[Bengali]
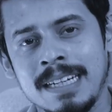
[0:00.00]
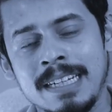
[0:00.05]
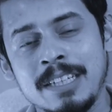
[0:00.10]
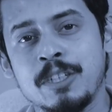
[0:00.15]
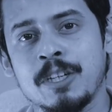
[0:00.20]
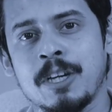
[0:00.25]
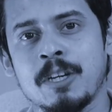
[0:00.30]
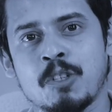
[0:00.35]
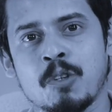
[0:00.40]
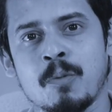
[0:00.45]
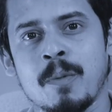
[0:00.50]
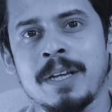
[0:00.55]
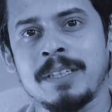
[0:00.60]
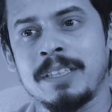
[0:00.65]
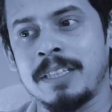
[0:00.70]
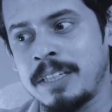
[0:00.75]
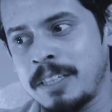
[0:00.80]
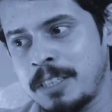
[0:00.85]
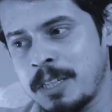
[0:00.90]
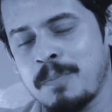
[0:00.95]
নিজেকে সময়
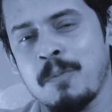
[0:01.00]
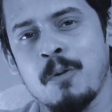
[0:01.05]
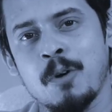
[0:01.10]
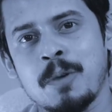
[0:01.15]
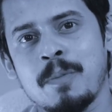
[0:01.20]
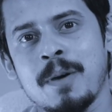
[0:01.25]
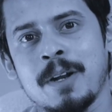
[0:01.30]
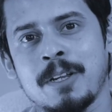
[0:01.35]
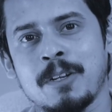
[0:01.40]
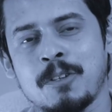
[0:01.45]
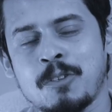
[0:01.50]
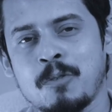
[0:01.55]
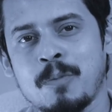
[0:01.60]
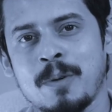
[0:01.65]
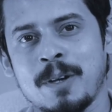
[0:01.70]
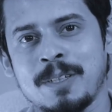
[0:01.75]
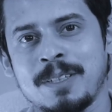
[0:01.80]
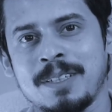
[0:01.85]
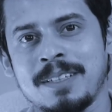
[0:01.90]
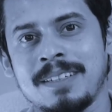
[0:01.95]
দিন নিজের পরিবারকে
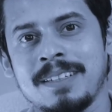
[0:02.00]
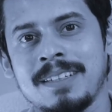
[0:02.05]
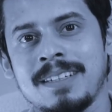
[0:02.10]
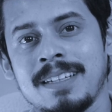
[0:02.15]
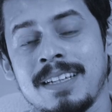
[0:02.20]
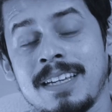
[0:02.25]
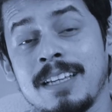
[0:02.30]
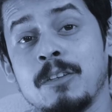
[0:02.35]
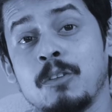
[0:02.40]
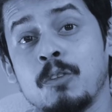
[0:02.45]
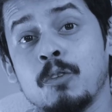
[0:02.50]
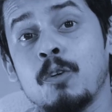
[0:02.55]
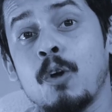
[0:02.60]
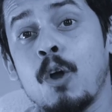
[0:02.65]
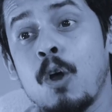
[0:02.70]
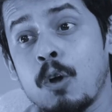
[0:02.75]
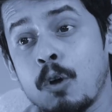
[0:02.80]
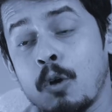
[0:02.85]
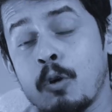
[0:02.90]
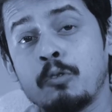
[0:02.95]
সময় দিন কিন্তু
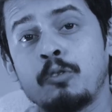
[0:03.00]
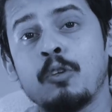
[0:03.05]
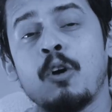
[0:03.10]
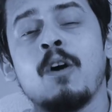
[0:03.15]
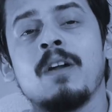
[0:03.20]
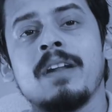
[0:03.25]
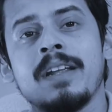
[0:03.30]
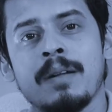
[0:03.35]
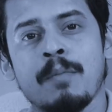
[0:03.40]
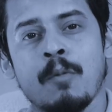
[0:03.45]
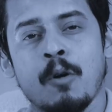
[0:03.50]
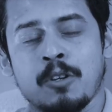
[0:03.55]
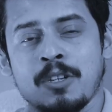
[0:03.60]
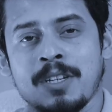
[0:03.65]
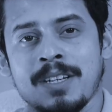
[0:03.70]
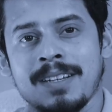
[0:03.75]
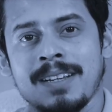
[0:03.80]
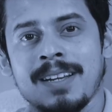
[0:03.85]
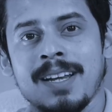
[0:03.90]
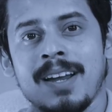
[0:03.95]
কৌতূহলের
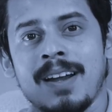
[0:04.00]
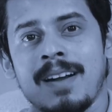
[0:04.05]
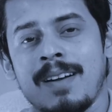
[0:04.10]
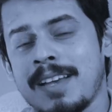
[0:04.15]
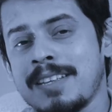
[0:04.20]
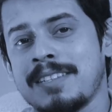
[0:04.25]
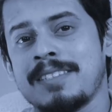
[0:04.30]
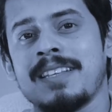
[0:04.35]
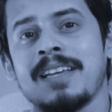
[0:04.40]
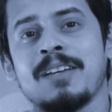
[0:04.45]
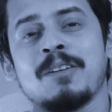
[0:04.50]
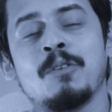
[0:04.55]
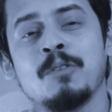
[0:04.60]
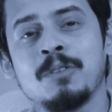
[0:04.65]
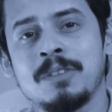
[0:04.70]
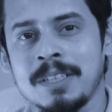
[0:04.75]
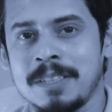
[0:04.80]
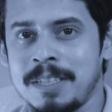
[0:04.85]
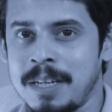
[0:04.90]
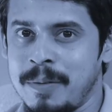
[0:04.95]
বসে রাস্তায়
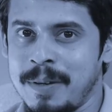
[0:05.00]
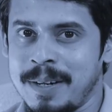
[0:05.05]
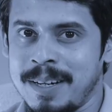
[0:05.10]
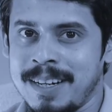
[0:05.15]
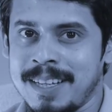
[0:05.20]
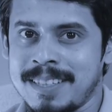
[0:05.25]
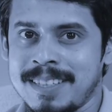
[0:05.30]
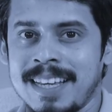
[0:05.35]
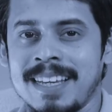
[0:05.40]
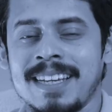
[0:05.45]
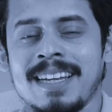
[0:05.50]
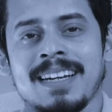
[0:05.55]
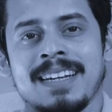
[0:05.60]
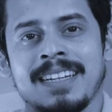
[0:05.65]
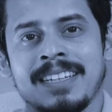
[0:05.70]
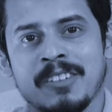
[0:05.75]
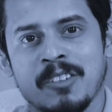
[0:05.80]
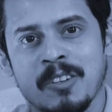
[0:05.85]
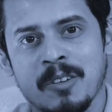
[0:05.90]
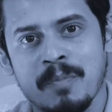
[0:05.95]
ঘুরতে যাবেন না সাইকেল
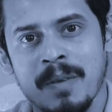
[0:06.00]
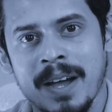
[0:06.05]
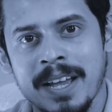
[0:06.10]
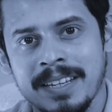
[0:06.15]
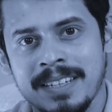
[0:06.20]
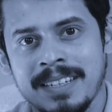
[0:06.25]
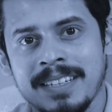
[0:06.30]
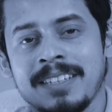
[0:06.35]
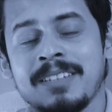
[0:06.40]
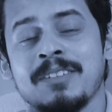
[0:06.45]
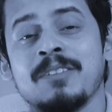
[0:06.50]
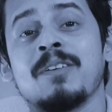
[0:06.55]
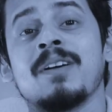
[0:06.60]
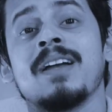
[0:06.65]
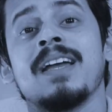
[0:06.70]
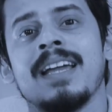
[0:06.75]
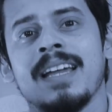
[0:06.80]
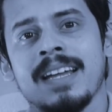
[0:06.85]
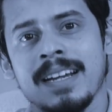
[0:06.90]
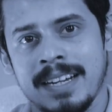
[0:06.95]
নিয়ে হোক বাইক নিয়ে হোক
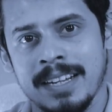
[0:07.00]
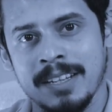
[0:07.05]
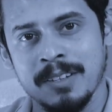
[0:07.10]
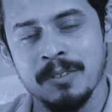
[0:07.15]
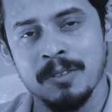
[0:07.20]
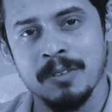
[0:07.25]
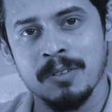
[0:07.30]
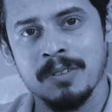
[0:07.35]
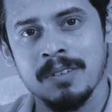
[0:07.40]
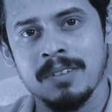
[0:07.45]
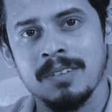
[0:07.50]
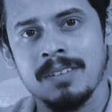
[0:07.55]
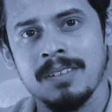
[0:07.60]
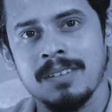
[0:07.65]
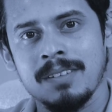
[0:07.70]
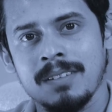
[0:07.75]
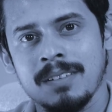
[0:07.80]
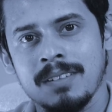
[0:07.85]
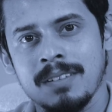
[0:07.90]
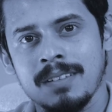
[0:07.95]
হেঁটে হোক
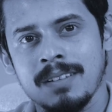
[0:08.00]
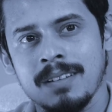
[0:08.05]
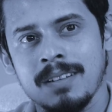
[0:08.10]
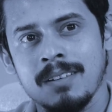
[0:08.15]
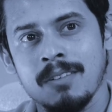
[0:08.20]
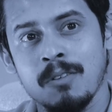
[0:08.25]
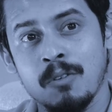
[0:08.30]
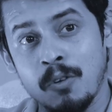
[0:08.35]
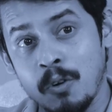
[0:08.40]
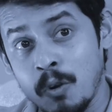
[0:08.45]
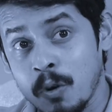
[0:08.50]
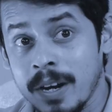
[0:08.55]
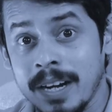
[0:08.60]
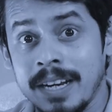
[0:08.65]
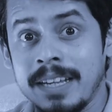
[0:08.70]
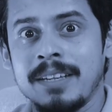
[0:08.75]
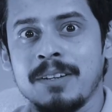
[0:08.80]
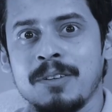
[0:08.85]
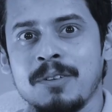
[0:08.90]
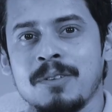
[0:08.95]
অন্যকে
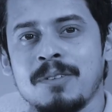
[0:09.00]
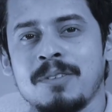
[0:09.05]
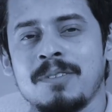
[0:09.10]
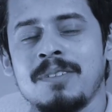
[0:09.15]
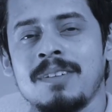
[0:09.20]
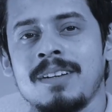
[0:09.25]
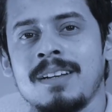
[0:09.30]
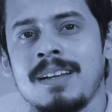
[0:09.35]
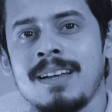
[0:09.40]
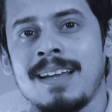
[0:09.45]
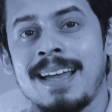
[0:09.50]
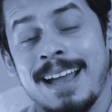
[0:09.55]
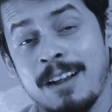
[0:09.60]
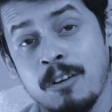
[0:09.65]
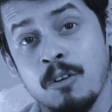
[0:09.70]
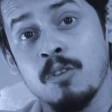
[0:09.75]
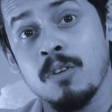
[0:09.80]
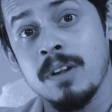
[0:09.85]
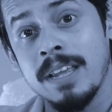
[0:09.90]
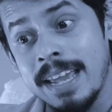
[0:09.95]
নিয়ে হোক
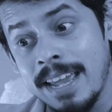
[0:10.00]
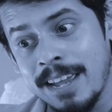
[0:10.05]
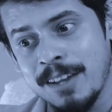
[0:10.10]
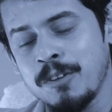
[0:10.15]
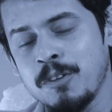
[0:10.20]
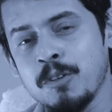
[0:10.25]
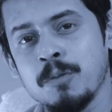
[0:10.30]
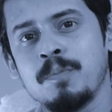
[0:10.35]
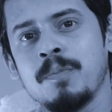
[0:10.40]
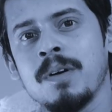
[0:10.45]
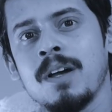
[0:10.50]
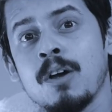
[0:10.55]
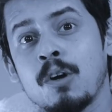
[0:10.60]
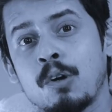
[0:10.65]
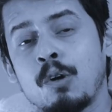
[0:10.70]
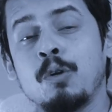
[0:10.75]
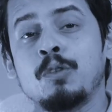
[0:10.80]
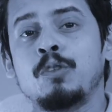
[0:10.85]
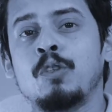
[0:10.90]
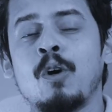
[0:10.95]
এখন এইরূপ
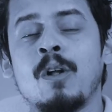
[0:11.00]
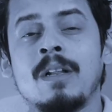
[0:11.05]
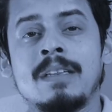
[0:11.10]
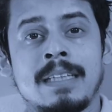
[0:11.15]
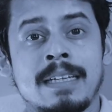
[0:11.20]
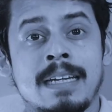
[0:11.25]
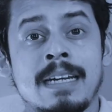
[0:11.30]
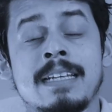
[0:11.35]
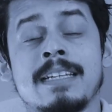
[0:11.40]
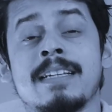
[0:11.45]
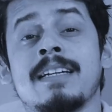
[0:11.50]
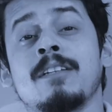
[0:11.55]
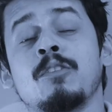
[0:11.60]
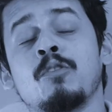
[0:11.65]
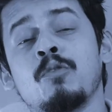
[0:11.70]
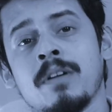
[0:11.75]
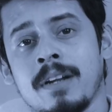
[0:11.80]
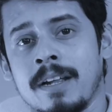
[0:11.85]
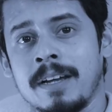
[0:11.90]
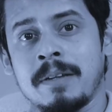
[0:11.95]
কৌতূহল থেকে নিজেকে
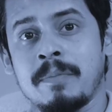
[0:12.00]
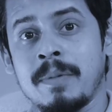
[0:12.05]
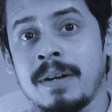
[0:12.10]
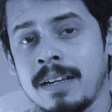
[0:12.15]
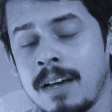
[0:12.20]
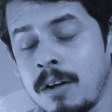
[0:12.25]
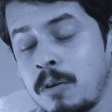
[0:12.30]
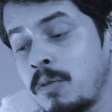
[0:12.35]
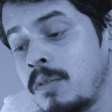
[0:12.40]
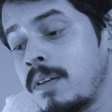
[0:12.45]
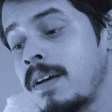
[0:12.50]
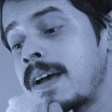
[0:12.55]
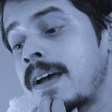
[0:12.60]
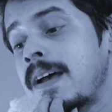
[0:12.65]
দূরে রাখবেন কারণ